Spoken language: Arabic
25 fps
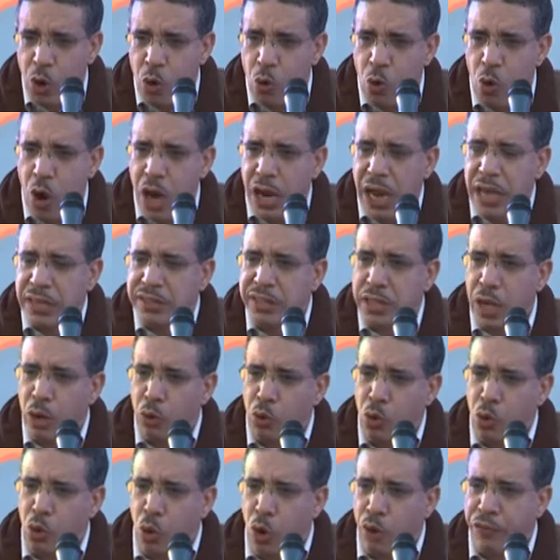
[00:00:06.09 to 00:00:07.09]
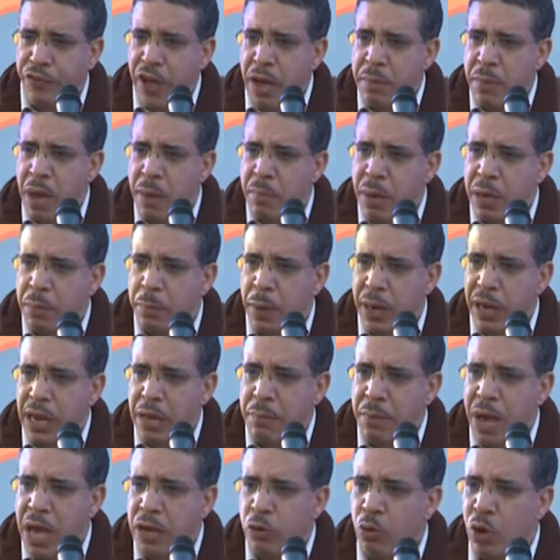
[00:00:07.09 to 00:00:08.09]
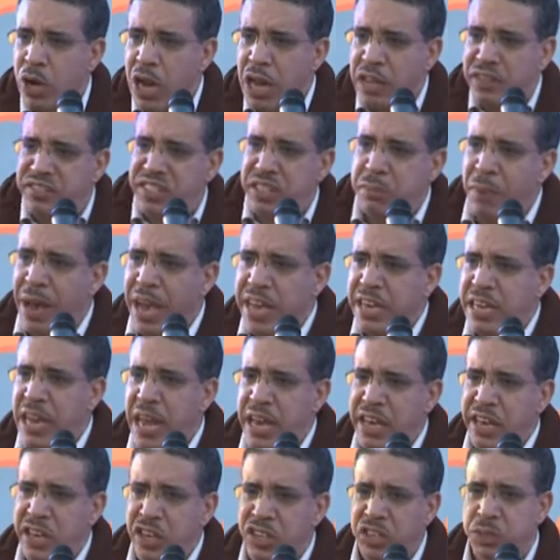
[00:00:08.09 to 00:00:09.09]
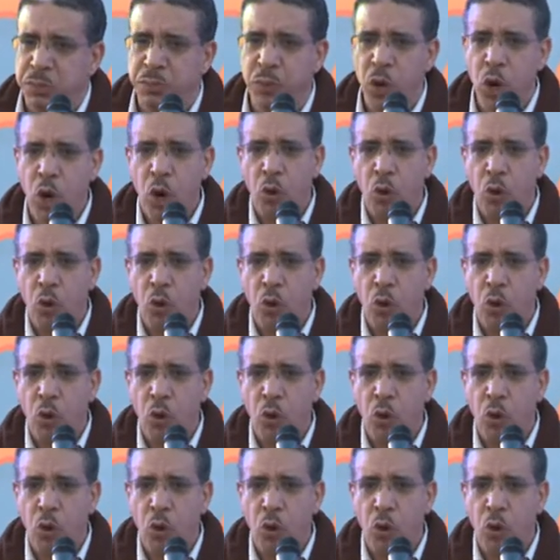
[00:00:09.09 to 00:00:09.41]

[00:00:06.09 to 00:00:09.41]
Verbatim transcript: وليس الوقوف أمام البرلمان ولا الانتماء إلى حزب